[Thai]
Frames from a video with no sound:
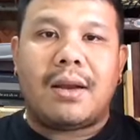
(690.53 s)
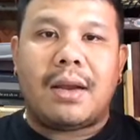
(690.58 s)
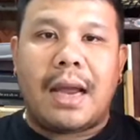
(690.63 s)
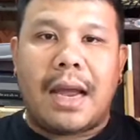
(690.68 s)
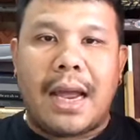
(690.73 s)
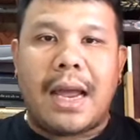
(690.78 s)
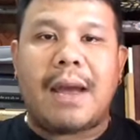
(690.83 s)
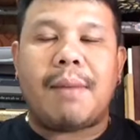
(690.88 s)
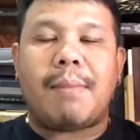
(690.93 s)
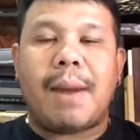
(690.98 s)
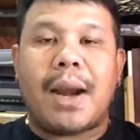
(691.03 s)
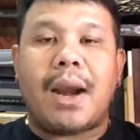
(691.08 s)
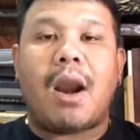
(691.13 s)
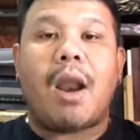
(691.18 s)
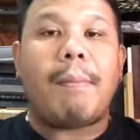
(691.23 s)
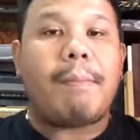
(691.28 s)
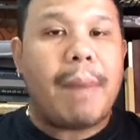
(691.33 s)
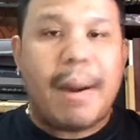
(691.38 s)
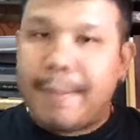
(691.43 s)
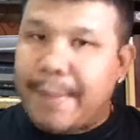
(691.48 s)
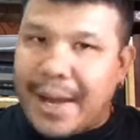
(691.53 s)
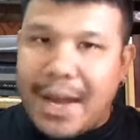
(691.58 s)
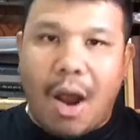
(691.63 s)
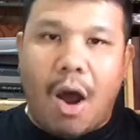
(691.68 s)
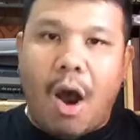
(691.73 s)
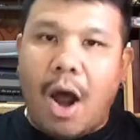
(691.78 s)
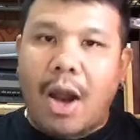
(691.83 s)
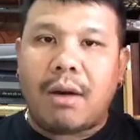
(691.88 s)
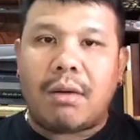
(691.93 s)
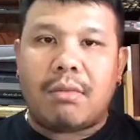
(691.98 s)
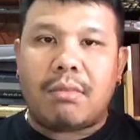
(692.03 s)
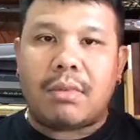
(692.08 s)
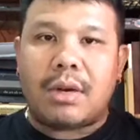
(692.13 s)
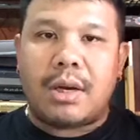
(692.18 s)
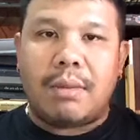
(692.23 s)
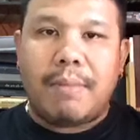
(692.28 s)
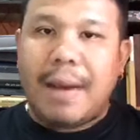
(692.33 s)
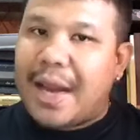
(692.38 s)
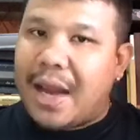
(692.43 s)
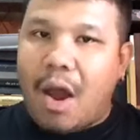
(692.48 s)
อ่ามันมันไม่ร้อนคื
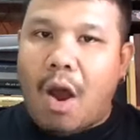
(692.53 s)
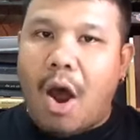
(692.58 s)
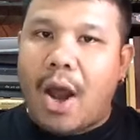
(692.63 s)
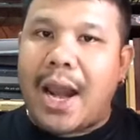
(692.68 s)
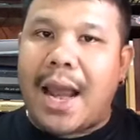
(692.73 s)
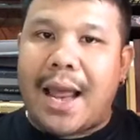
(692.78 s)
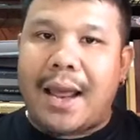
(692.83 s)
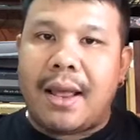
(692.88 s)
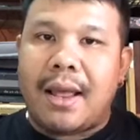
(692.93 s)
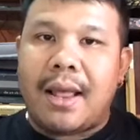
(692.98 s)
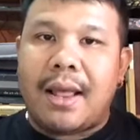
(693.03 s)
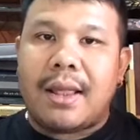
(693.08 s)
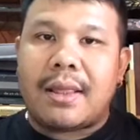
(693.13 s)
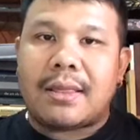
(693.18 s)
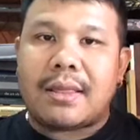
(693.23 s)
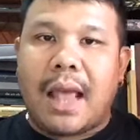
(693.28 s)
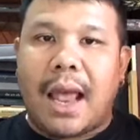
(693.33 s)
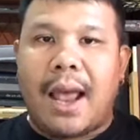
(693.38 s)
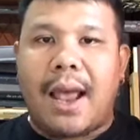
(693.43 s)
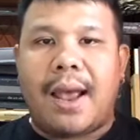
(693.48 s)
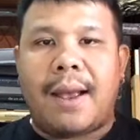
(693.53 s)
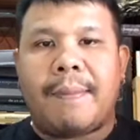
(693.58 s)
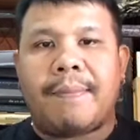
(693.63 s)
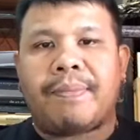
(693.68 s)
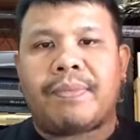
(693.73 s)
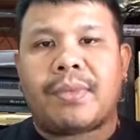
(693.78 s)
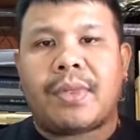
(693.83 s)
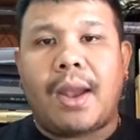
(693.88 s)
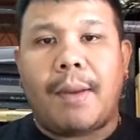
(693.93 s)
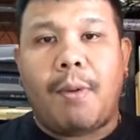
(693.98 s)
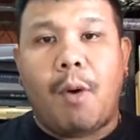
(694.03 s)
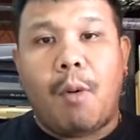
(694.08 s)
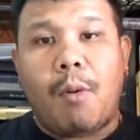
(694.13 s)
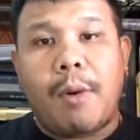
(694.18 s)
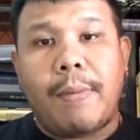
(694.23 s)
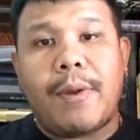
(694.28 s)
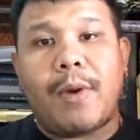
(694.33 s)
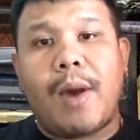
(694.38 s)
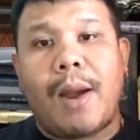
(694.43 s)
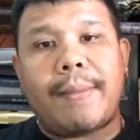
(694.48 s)
อไม่ร้อนแหละแต่แต่ผมก็
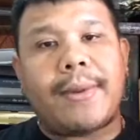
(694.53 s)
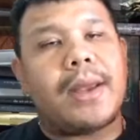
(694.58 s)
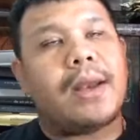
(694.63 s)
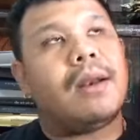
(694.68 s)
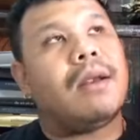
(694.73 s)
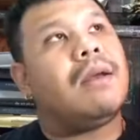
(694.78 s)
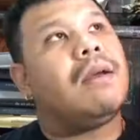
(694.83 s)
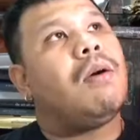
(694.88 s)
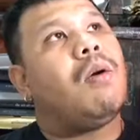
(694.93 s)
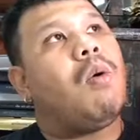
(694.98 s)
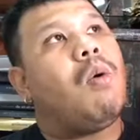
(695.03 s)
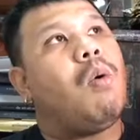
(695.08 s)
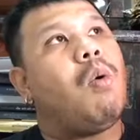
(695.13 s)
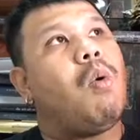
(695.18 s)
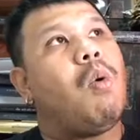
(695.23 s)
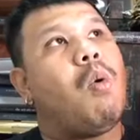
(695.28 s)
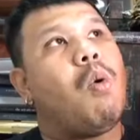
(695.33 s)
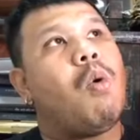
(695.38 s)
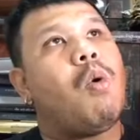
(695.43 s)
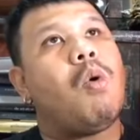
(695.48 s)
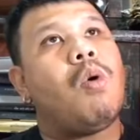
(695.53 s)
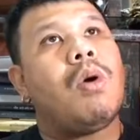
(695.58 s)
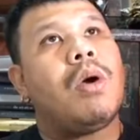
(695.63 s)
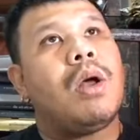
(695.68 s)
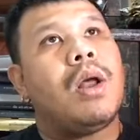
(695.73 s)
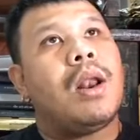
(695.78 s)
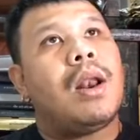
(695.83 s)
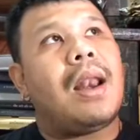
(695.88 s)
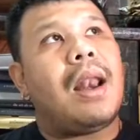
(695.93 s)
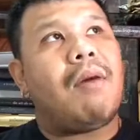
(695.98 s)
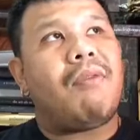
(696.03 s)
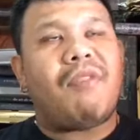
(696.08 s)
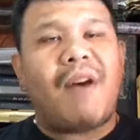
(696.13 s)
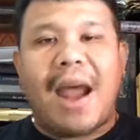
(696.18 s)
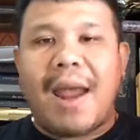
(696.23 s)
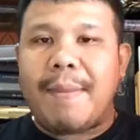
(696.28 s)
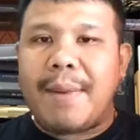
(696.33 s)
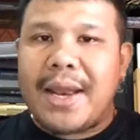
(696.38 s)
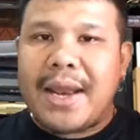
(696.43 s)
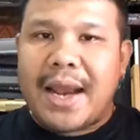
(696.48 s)
มีความคิดโอ้โหแล้วไฟ
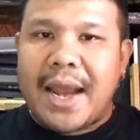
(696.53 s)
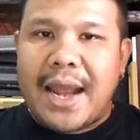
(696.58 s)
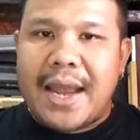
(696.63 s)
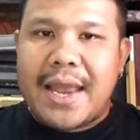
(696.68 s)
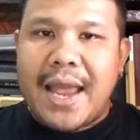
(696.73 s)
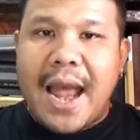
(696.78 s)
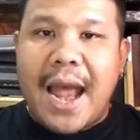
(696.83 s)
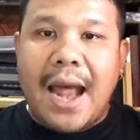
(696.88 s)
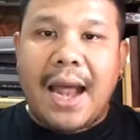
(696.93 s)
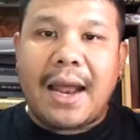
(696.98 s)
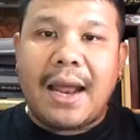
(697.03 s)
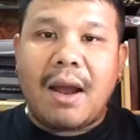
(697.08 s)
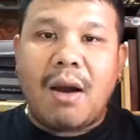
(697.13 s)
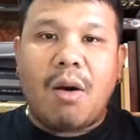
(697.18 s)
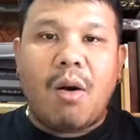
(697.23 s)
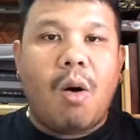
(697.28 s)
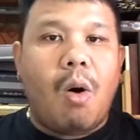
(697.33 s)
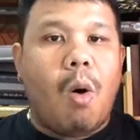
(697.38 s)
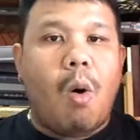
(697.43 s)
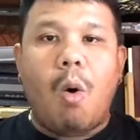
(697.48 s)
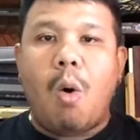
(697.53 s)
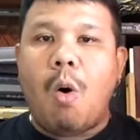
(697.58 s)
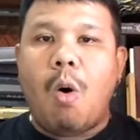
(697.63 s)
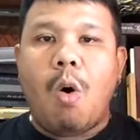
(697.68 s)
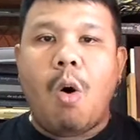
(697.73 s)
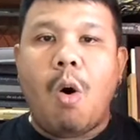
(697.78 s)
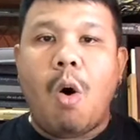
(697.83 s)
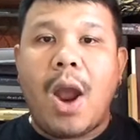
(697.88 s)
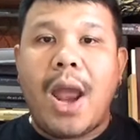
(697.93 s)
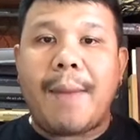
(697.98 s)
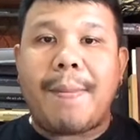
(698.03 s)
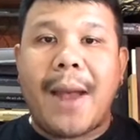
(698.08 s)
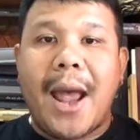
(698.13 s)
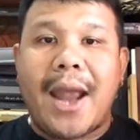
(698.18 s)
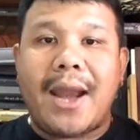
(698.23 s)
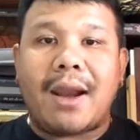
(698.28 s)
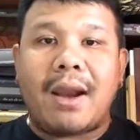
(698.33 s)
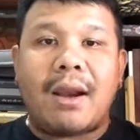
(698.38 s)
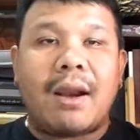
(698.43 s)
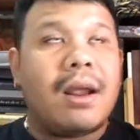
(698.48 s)
เป็นยังไงย่าโอ้โหไอแผ่
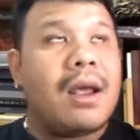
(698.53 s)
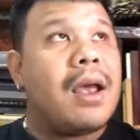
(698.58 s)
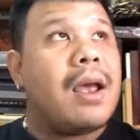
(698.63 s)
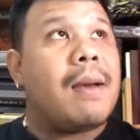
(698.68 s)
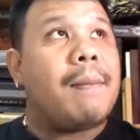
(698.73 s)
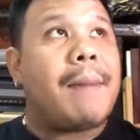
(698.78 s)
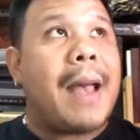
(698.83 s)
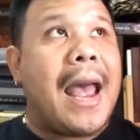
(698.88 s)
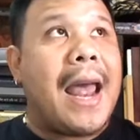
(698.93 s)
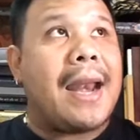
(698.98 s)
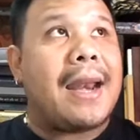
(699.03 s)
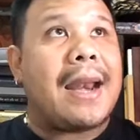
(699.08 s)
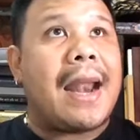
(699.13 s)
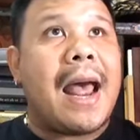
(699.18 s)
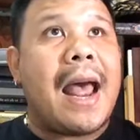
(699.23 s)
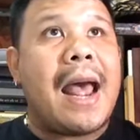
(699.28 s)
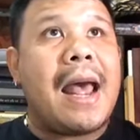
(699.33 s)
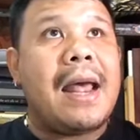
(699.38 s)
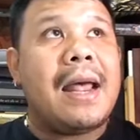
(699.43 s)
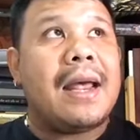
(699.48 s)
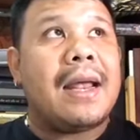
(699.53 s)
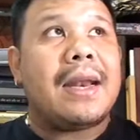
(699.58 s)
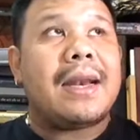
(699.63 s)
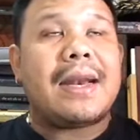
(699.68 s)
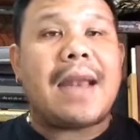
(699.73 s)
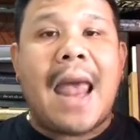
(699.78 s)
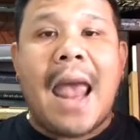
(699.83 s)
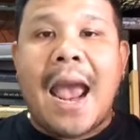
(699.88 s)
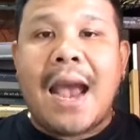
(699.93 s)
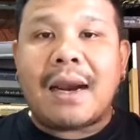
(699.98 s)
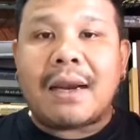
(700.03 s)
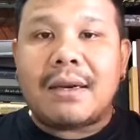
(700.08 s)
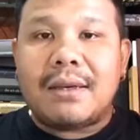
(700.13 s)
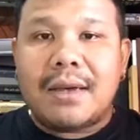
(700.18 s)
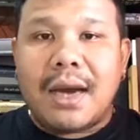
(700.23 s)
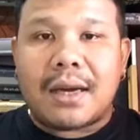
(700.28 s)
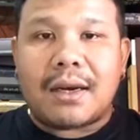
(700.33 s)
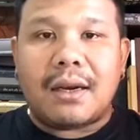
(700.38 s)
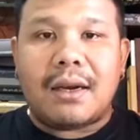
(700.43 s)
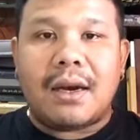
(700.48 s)
น แผ่นนะแดงเถื
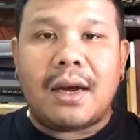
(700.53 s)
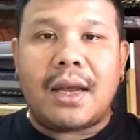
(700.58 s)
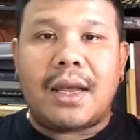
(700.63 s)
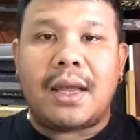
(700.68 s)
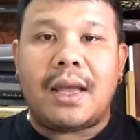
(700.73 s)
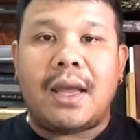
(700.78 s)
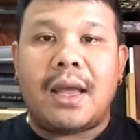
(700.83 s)
อกเลย